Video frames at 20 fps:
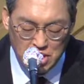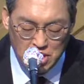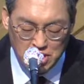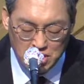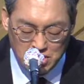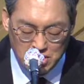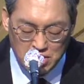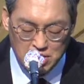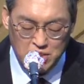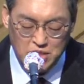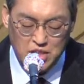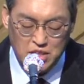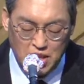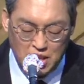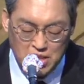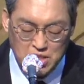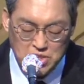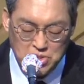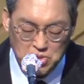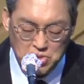그
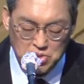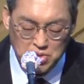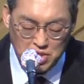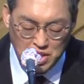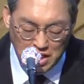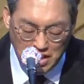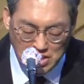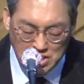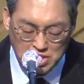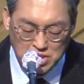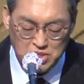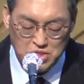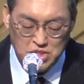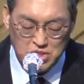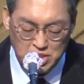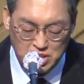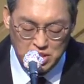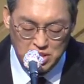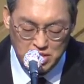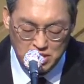가족
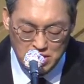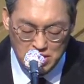가정들,